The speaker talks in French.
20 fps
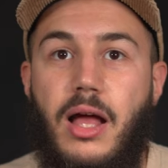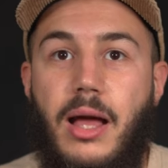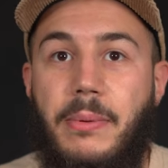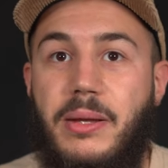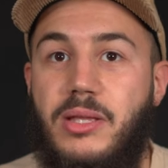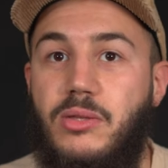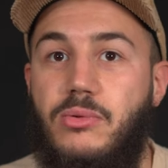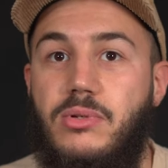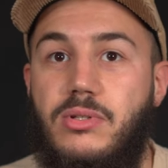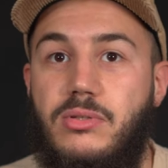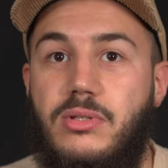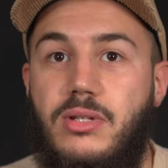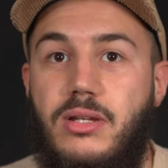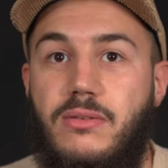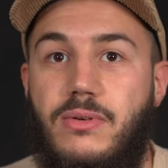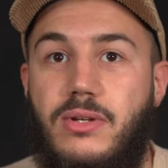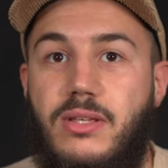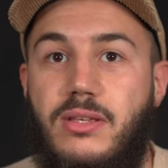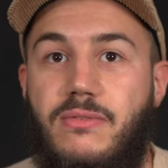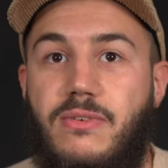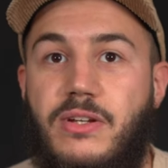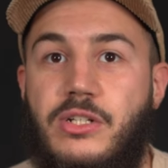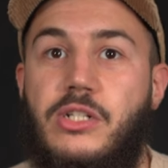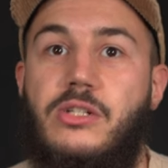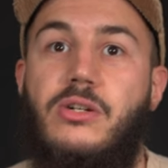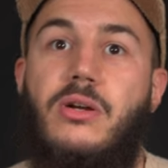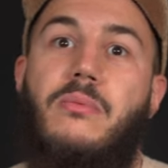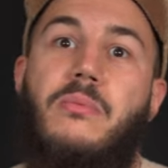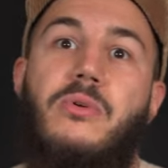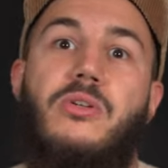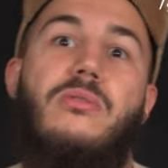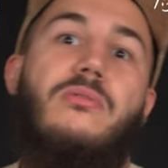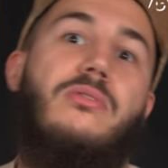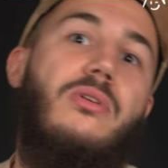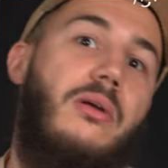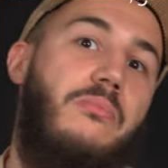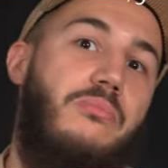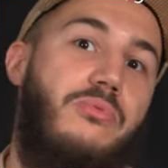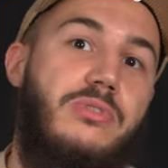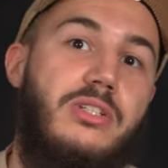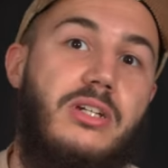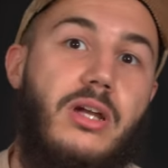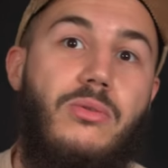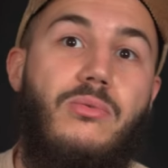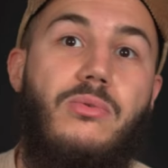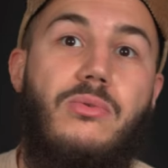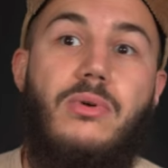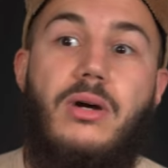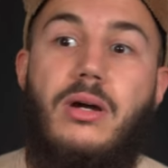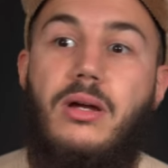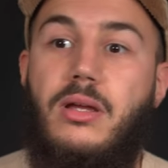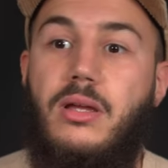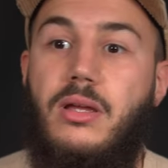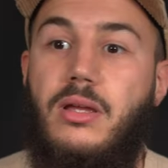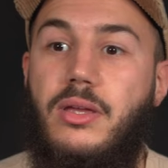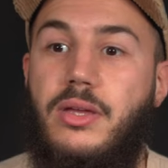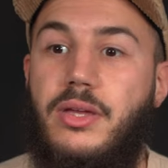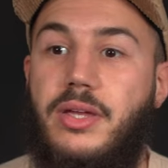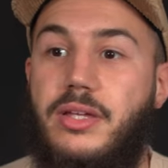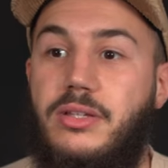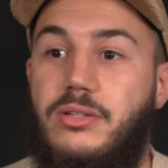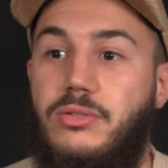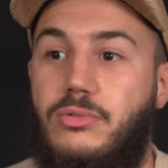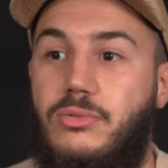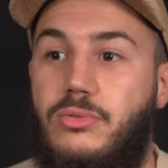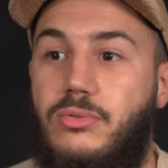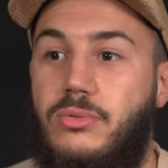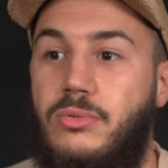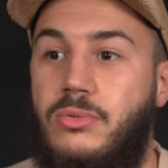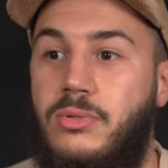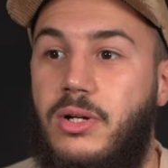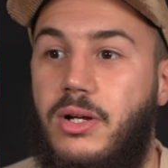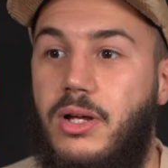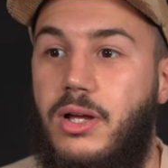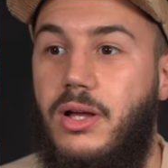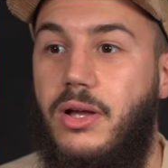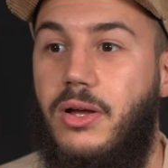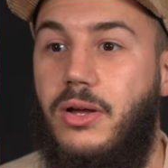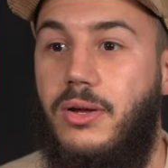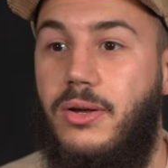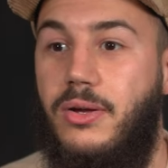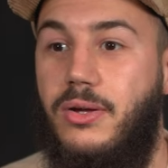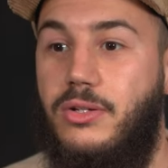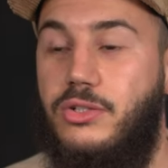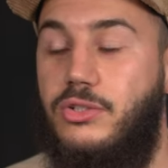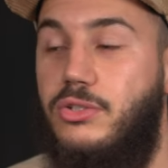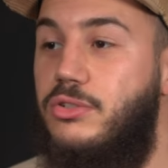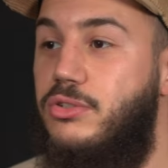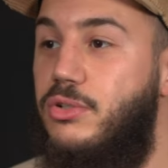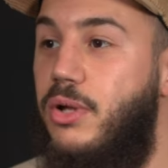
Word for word: après tous les autres, ils vont être fâchés, genre, moi, t'aurais pu dire nous, quoi. Et du coup, euh, je ne